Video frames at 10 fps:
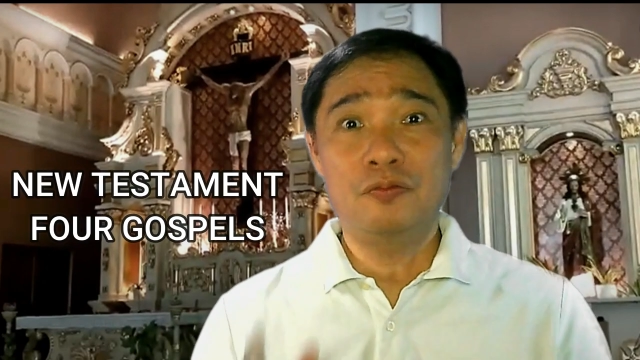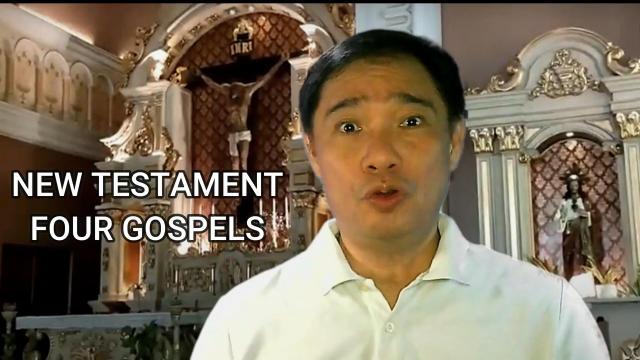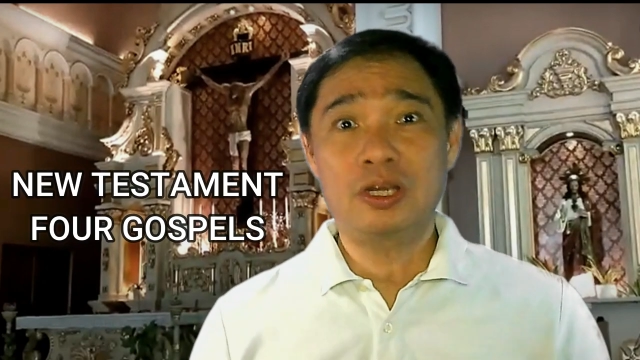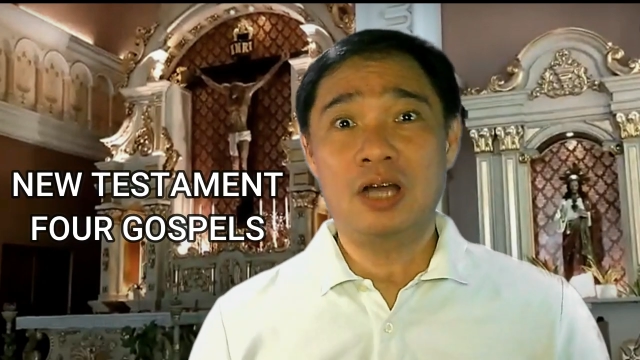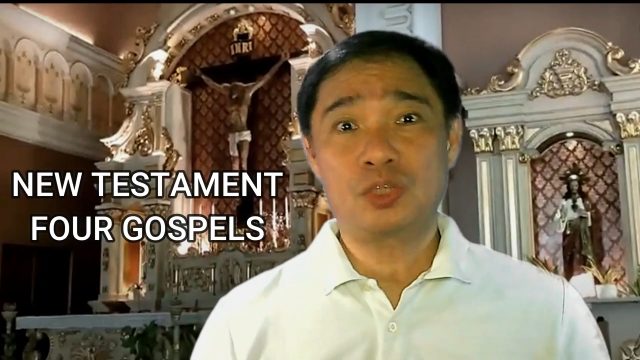the
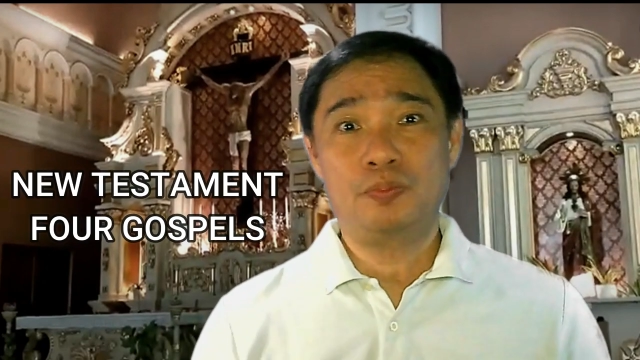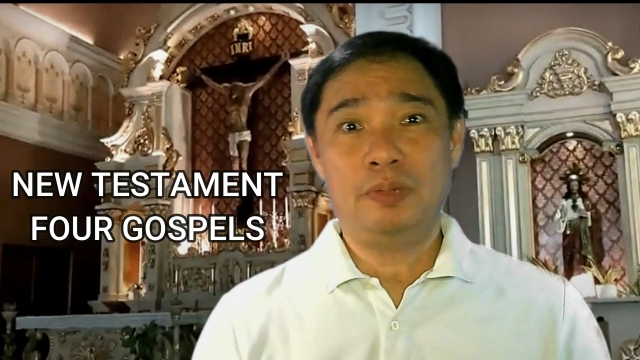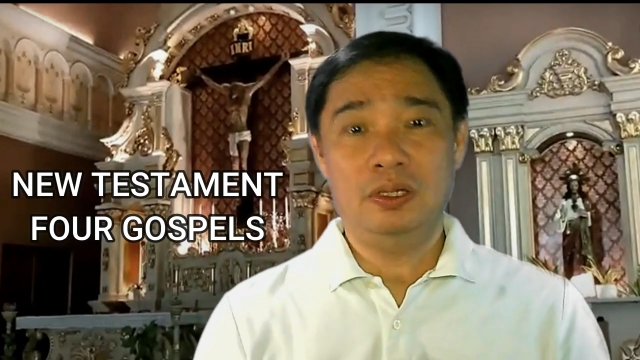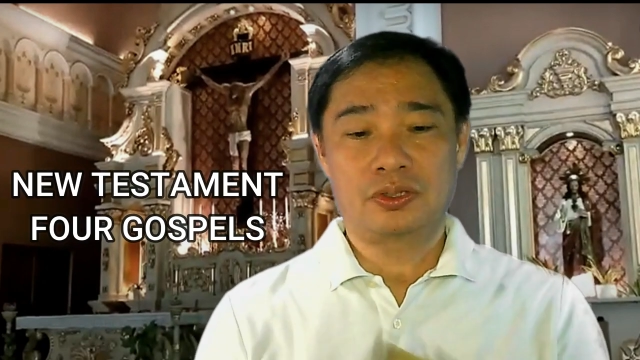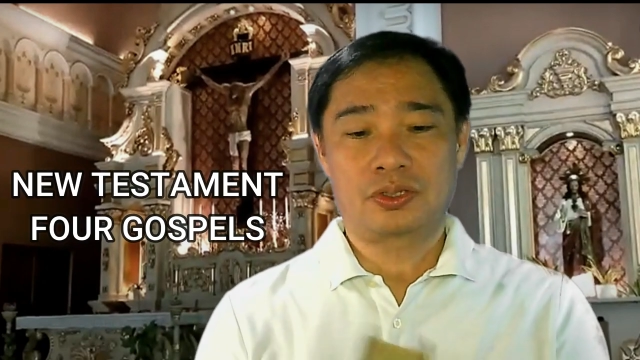four
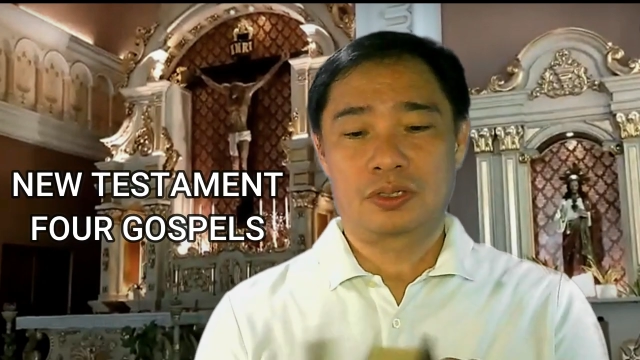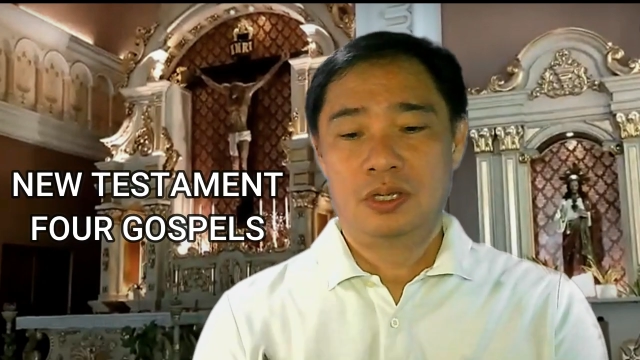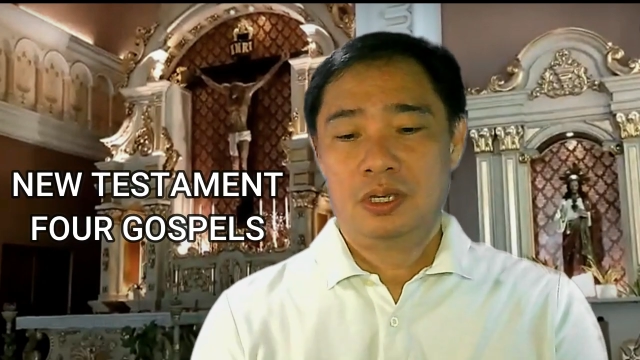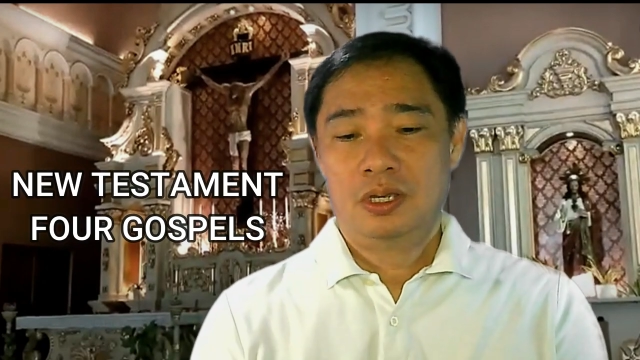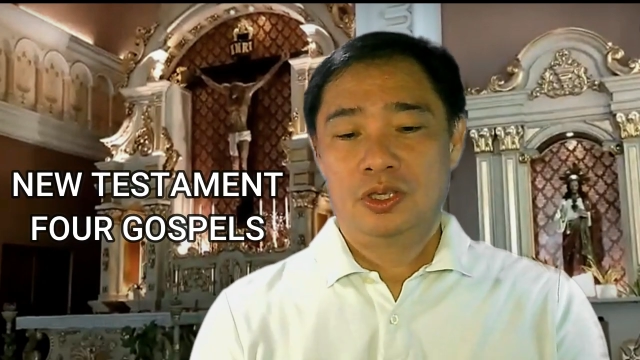
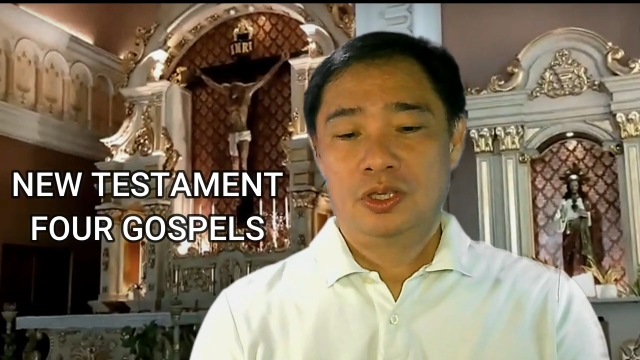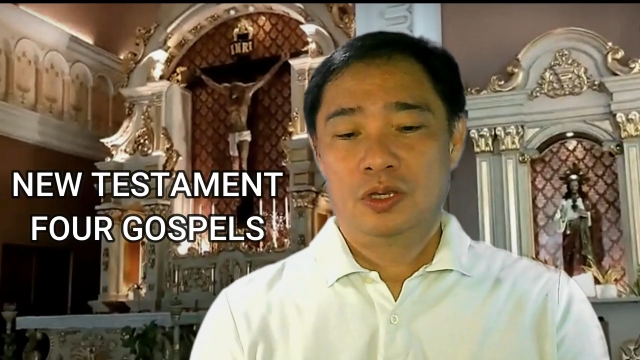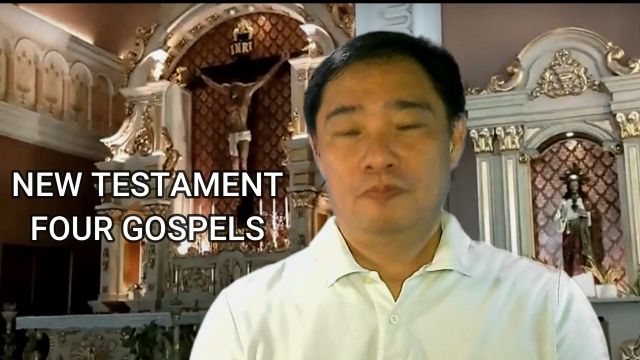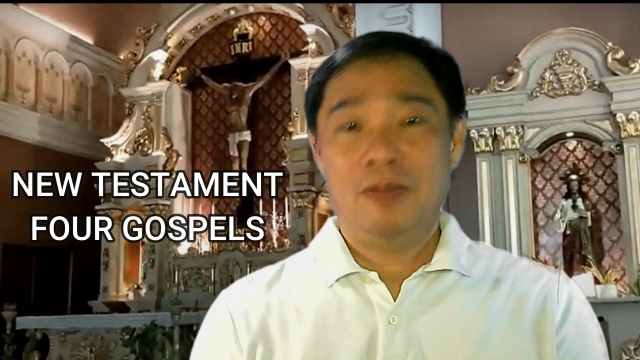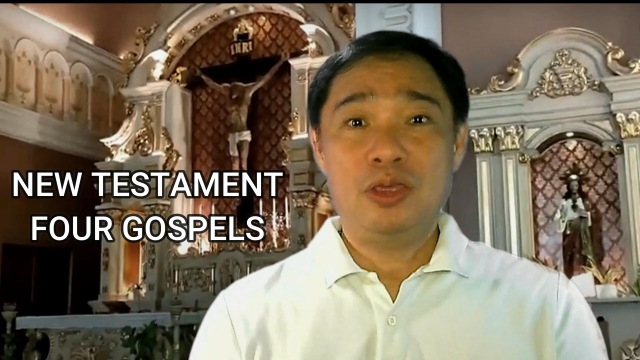Gospels.
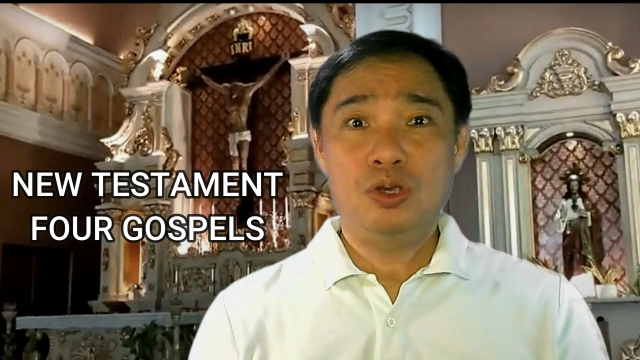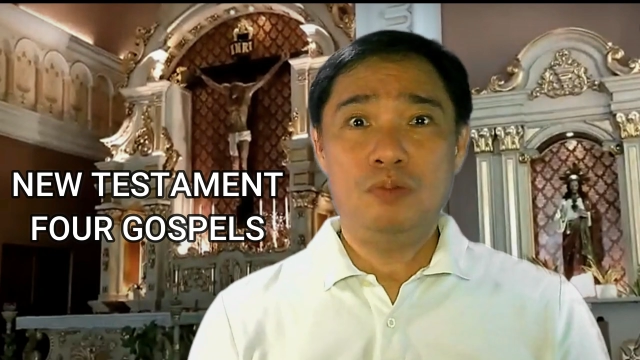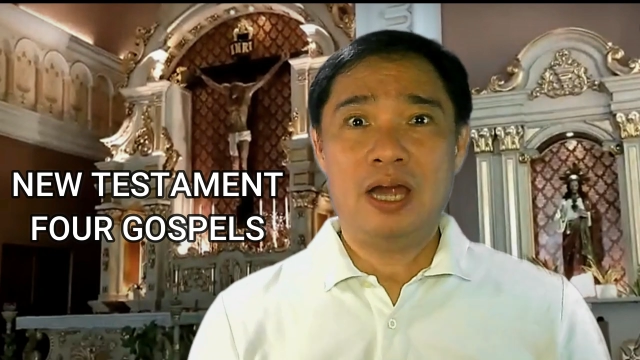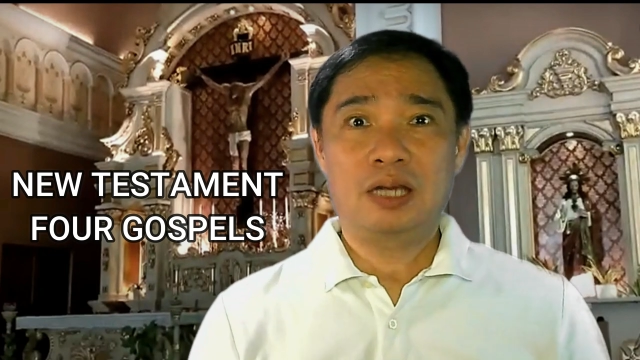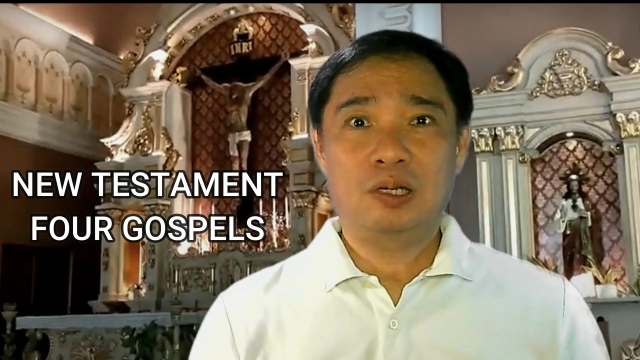
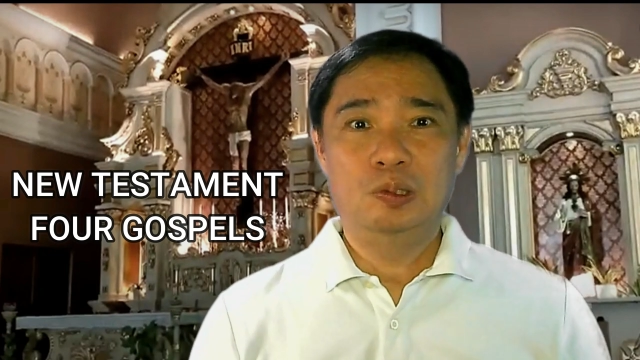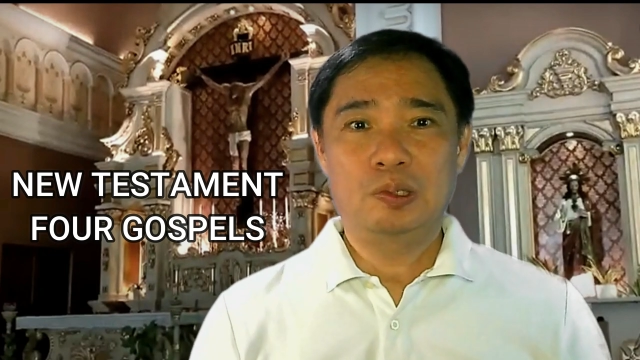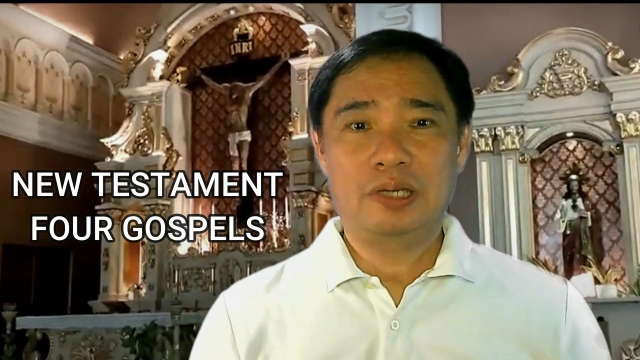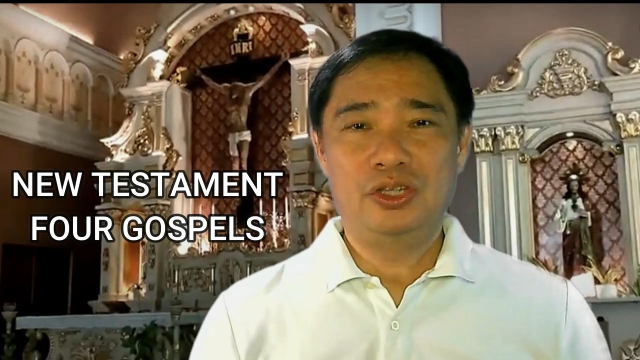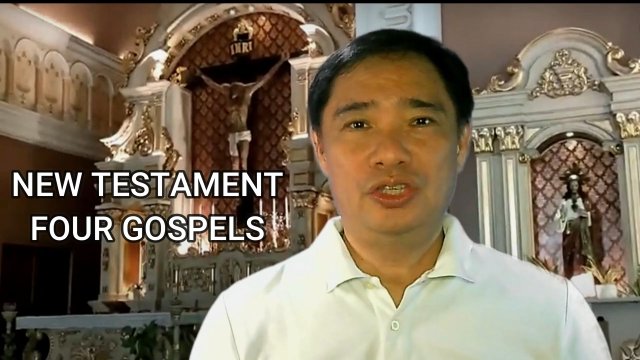Matthew, Mark,
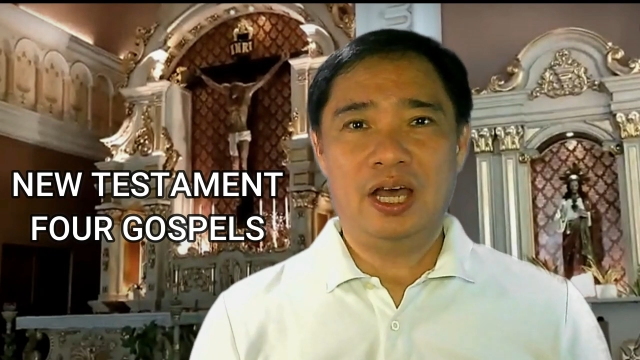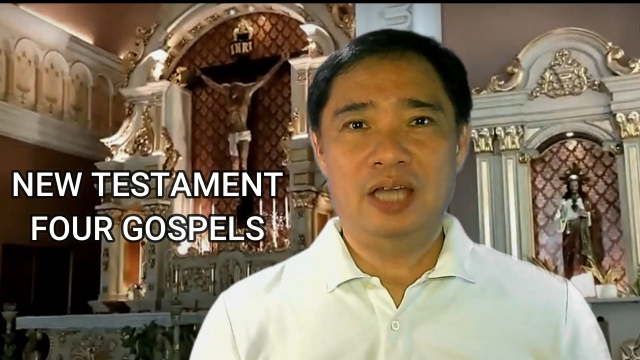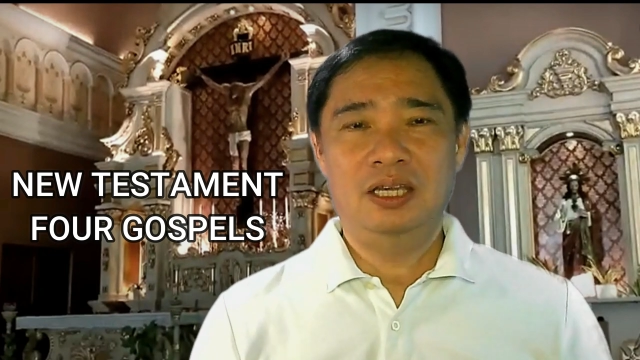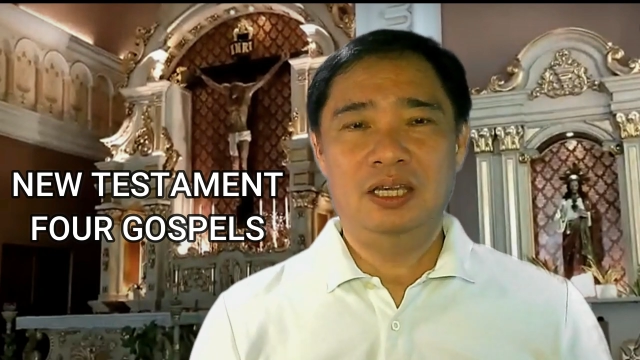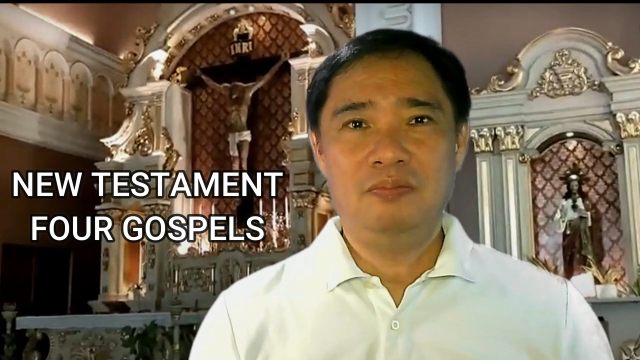Luke, and John.